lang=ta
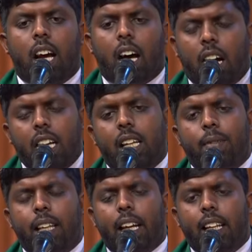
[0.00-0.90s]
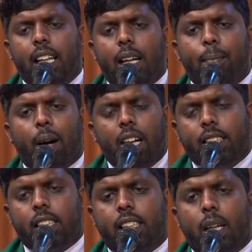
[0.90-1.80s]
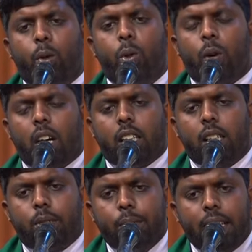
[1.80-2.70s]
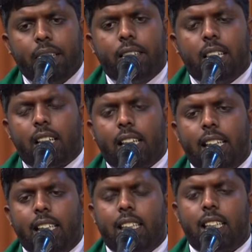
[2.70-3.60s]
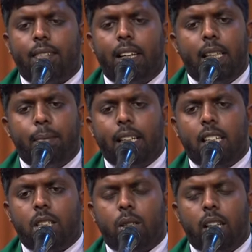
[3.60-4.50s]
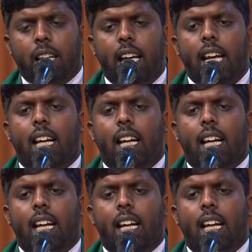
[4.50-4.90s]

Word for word: ஆண்டவர் என்னிலே மாற்றத்தை உருவாக்கக்கூடியவராக இருக்கிற வேண்டும் என்று சொல்லி